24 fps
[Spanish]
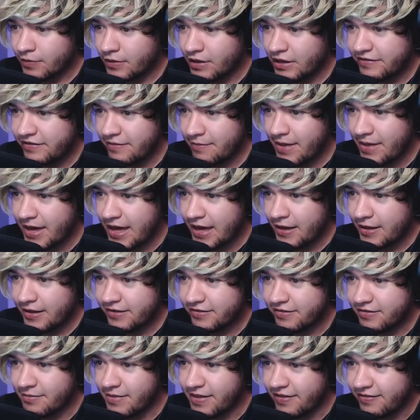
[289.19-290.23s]
¿Y si me,
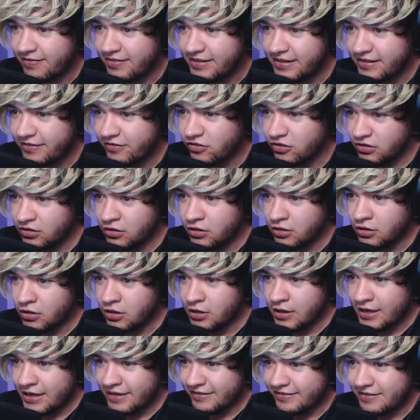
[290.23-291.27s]
si me deslizo?
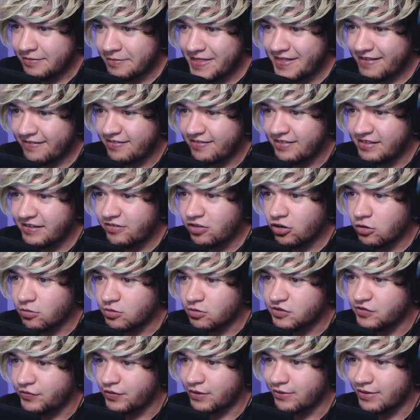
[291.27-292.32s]
Si me deslizo como
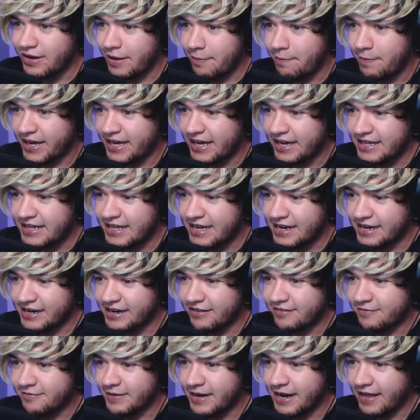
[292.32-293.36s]
si fuera una pequeña
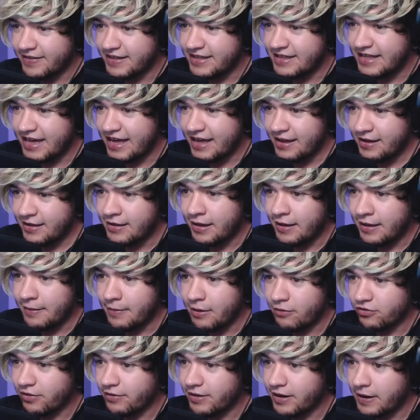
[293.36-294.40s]
resbaladilla.
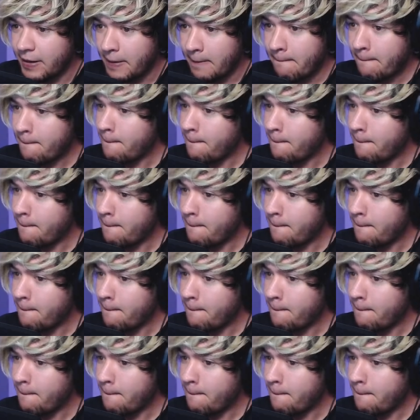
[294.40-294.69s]
Vamos a ver.